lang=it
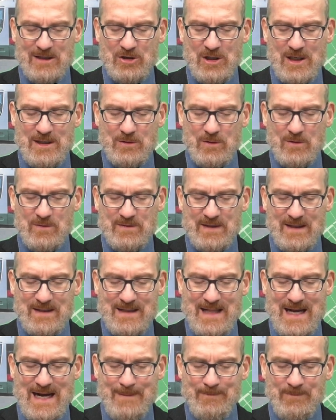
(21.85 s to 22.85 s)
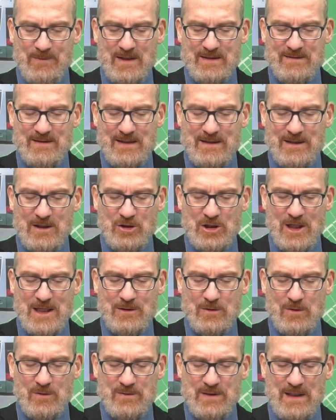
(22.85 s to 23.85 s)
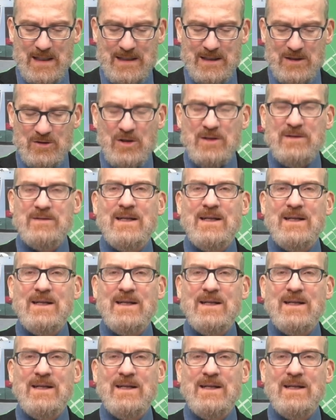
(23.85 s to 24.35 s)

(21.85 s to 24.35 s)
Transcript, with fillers: 170, 716,